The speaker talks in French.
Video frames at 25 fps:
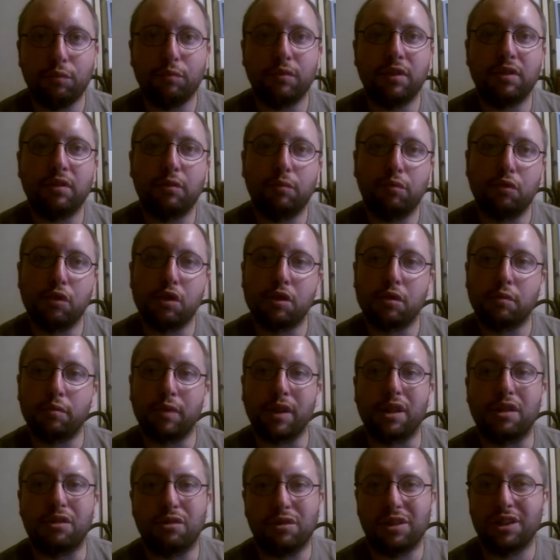mais plus
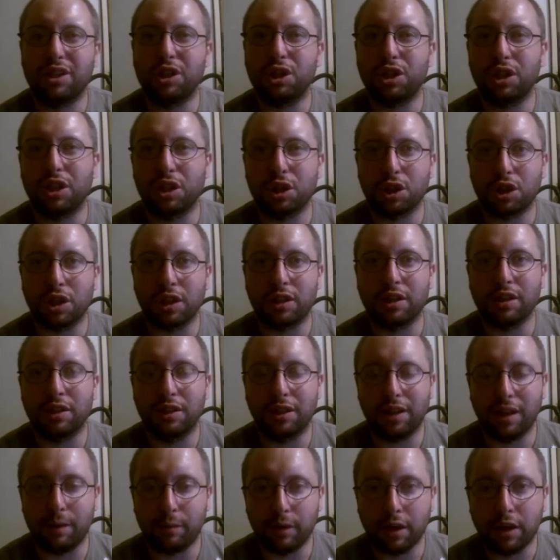passionné chien-chat qui
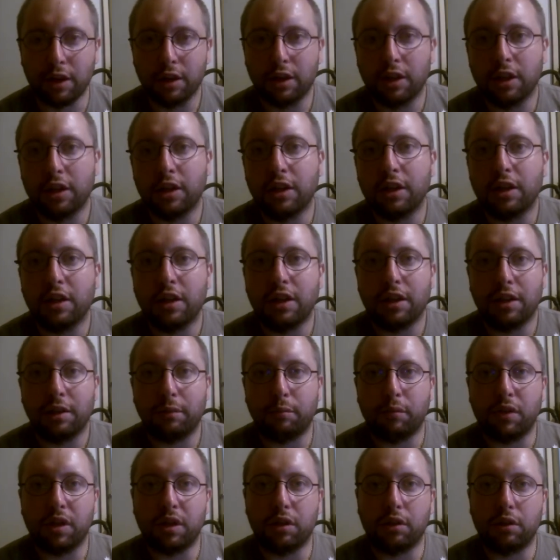était là-bas.
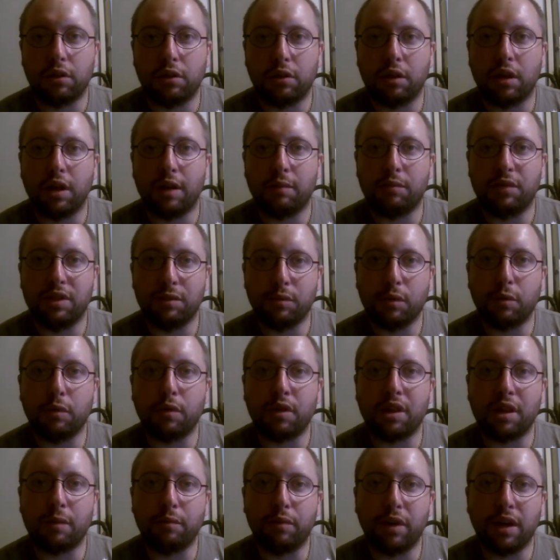Mais un petit
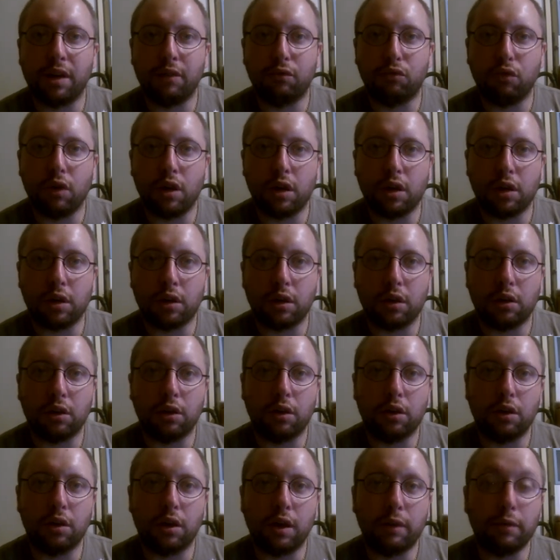moment sympa à voir,
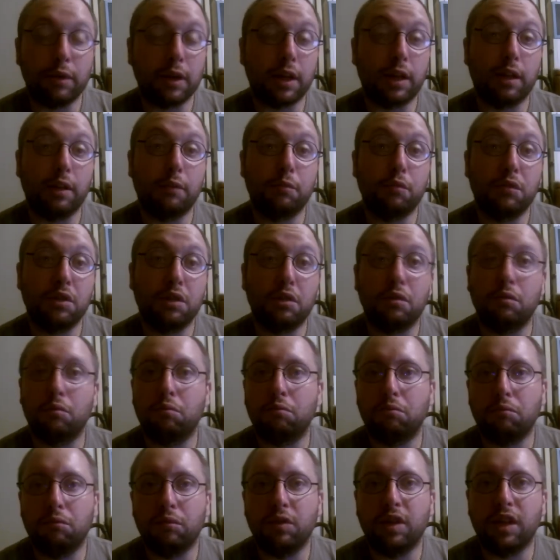
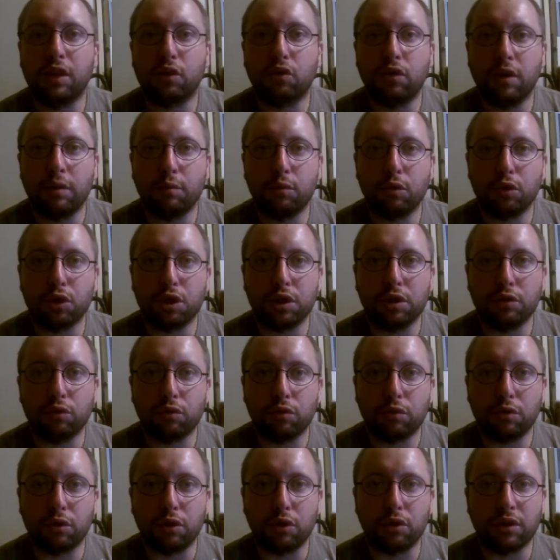il y a de quoi manger
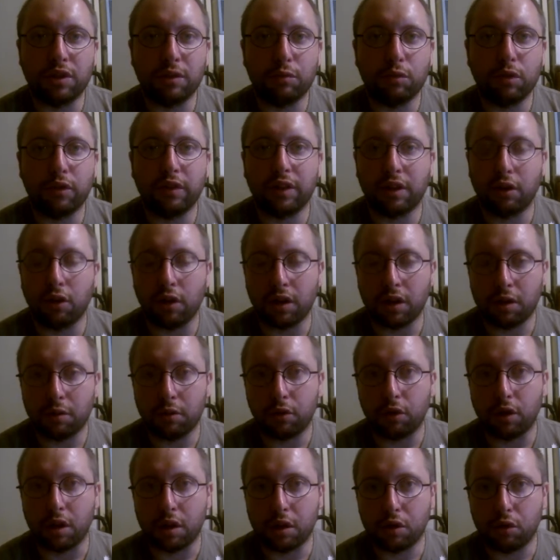donc tranquillement avec la
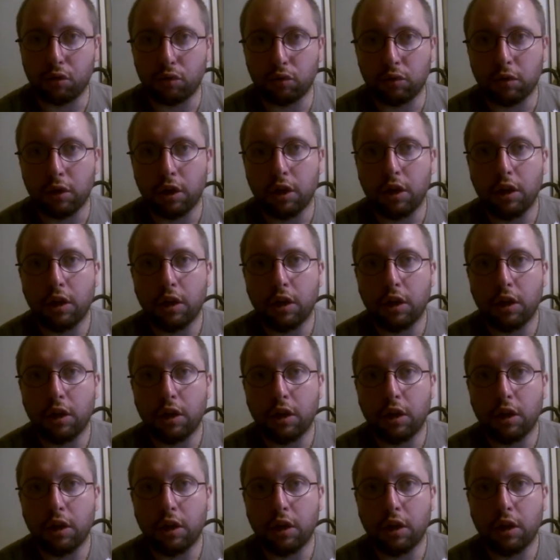restauration.